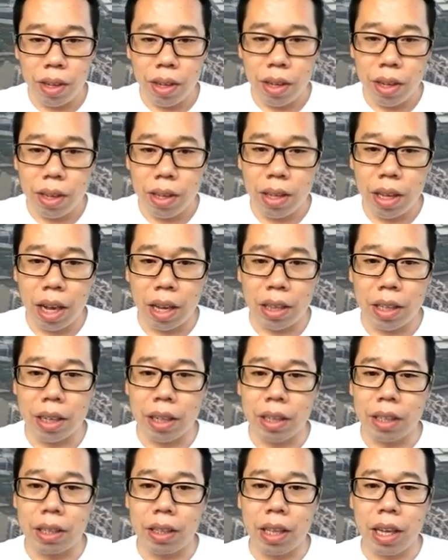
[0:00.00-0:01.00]
那你
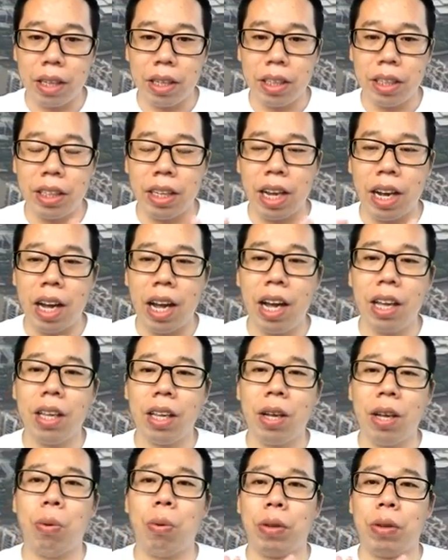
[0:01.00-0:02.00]
大家现在看到
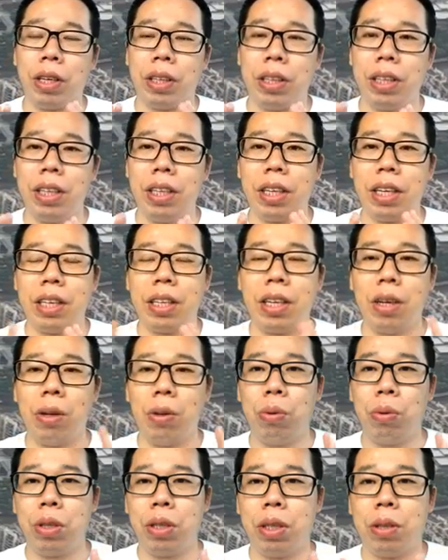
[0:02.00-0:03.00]
我的现在这个
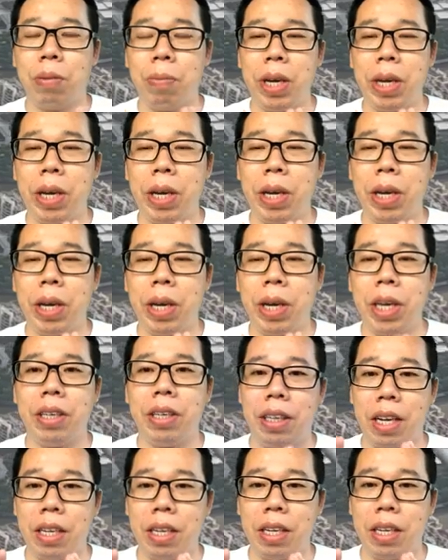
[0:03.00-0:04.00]
录制的背景，应
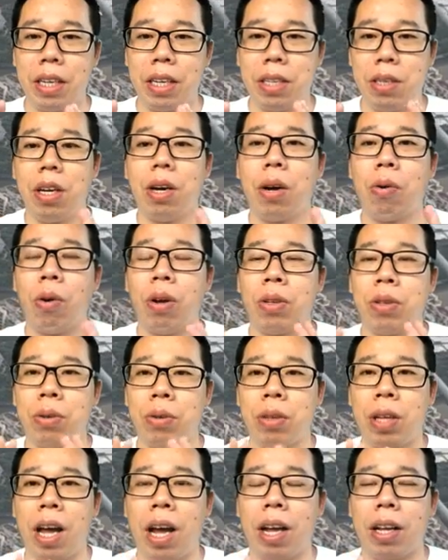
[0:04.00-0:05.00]
该就是一个广州
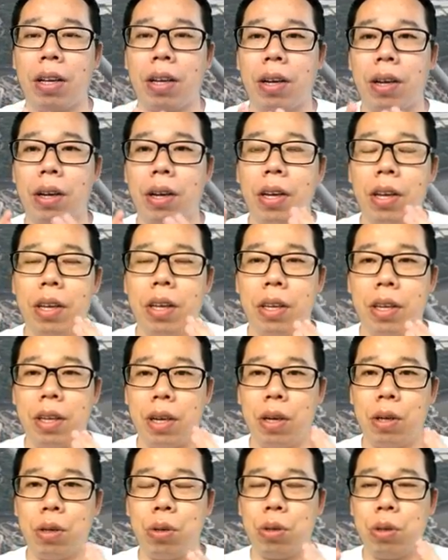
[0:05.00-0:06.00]
塔的一
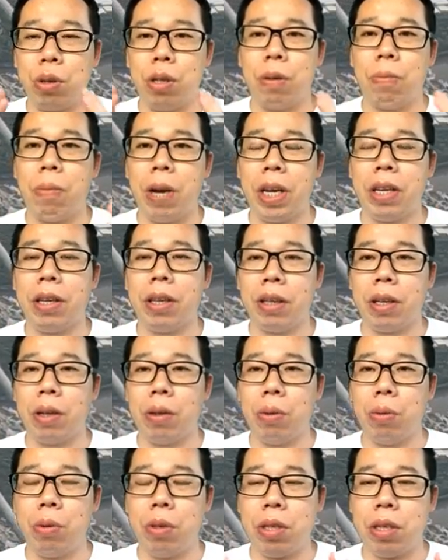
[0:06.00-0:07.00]
个虚拟背景的
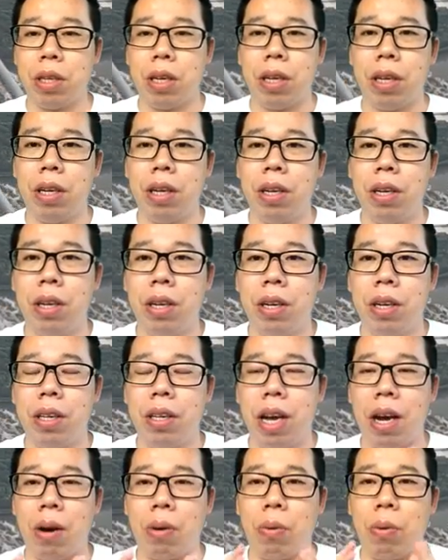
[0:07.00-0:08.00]
录制。
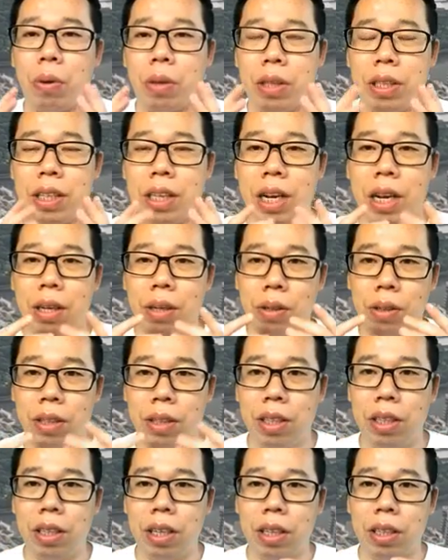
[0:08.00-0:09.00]
那我像
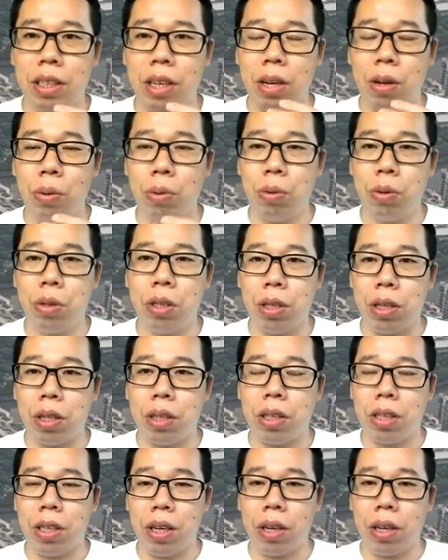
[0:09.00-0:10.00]
今天这个录制的
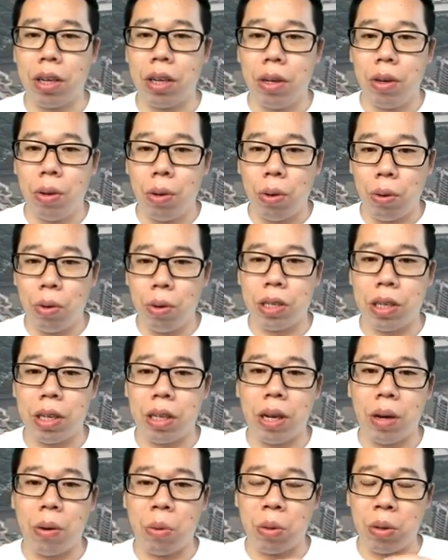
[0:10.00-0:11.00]
这个过程
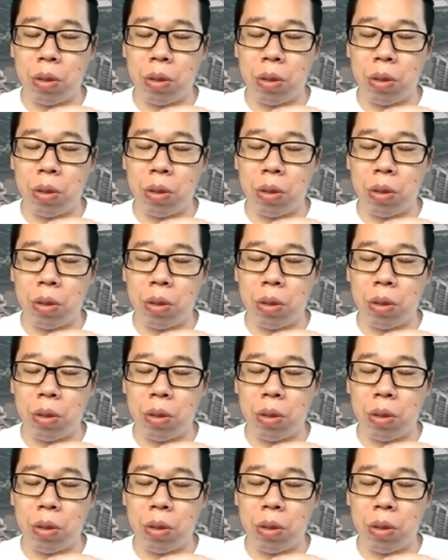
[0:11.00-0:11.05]
呢，我就